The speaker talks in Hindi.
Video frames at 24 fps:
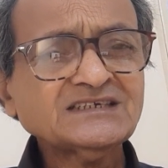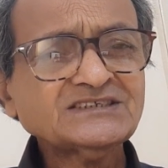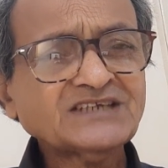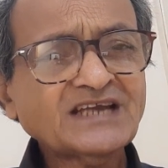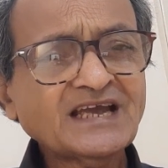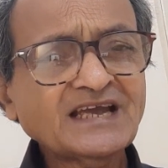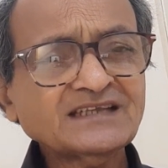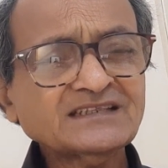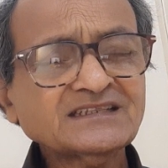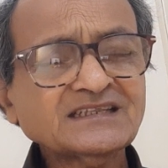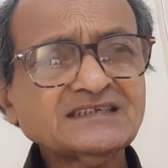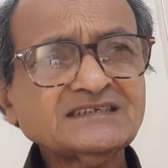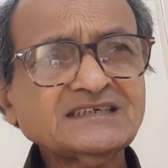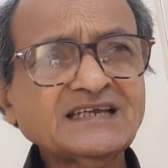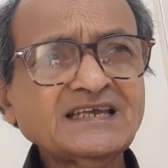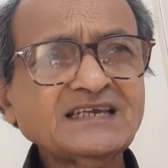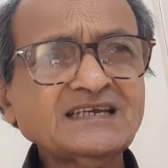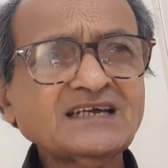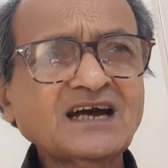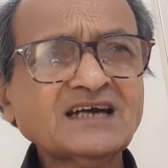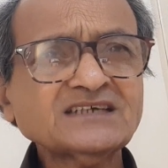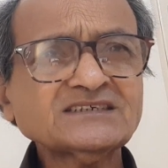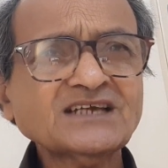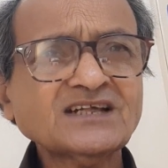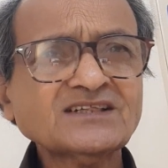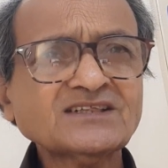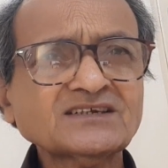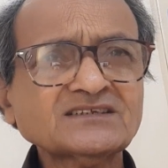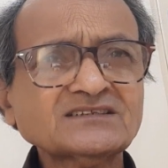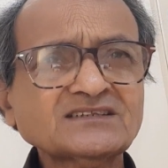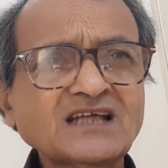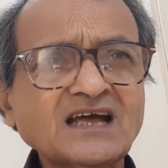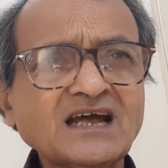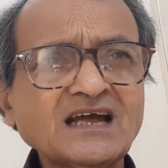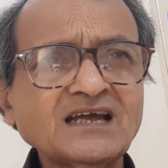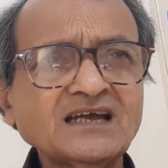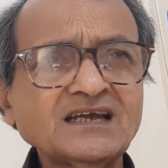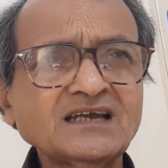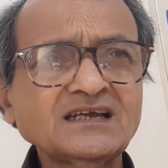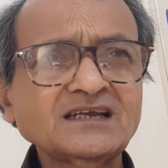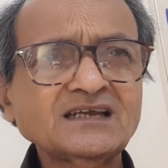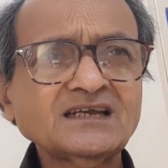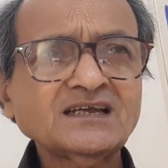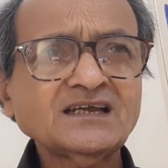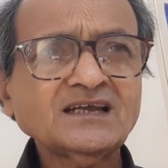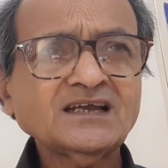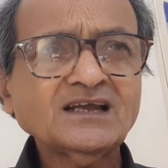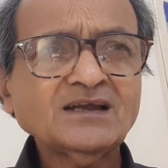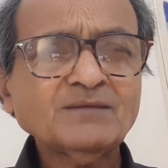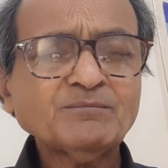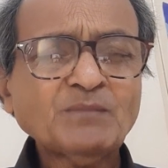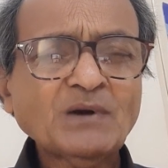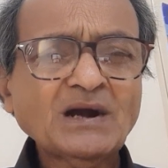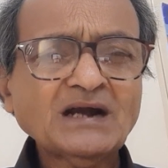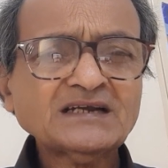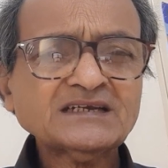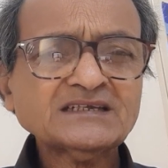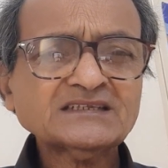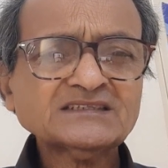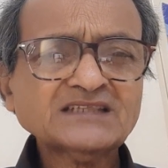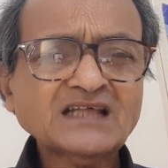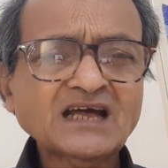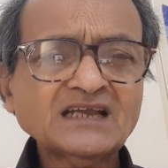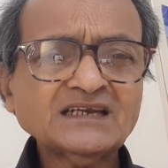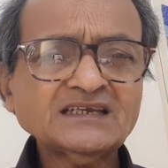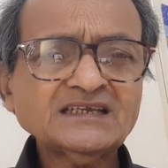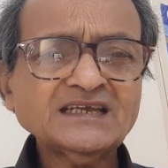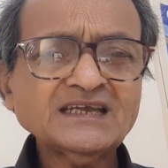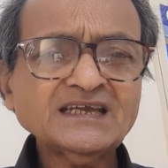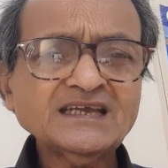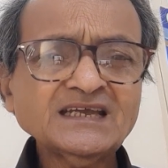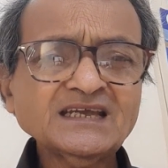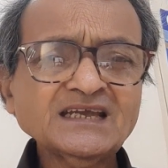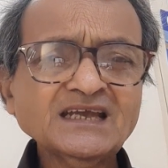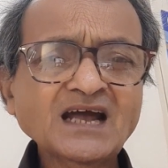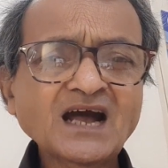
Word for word: शायद यही कहा जा सकता है पाकिस्तान के